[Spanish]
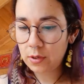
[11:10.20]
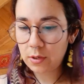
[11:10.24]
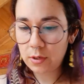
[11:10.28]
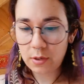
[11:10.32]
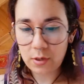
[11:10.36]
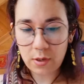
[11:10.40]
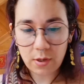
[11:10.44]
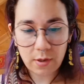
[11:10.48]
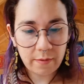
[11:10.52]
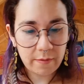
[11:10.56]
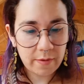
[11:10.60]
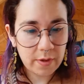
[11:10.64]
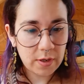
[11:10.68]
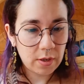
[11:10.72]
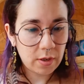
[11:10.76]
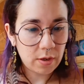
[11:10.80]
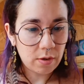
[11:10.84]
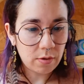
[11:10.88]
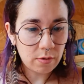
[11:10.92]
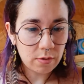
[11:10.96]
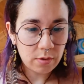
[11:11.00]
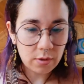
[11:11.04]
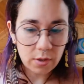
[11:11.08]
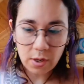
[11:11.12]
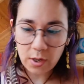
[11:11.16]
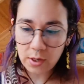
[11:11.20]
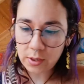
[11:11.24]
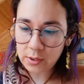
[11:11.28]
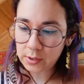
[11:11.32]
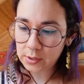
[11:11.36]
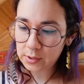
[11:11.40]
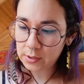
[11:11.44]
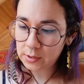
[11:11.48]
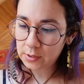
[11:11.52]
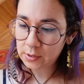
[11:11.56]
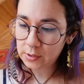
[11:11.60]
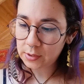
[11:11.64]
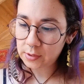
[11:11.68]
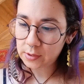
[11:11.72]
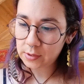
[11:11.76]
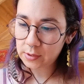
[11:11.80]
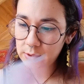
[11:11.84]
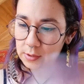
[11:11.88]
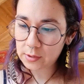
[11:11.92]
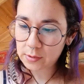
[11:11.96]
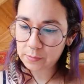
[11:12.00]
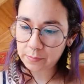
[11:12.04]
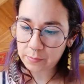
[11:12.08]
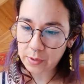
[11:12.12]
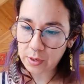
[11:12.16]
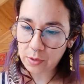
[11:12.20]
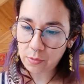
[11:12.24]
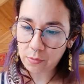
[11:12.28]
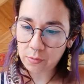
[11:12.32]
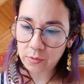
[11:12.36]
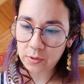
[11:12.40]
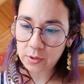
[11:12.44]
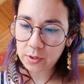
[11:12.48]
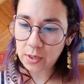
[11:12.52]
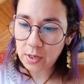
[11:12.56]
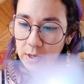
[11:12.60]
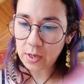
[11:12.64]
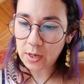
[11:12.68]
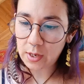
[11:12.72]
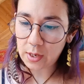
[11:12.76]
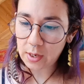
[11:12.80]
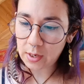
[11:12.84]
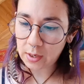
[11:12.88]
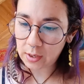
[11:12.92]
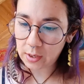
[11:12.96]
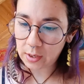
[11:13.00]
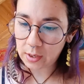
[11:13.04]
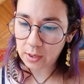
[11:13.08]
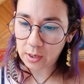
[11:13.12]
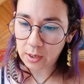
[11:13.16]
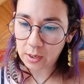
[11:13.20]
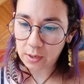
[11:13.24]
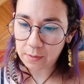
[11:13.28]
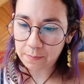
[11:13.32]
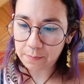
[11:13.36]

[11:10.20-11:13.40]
A ver qué otras preguntas hay aquí.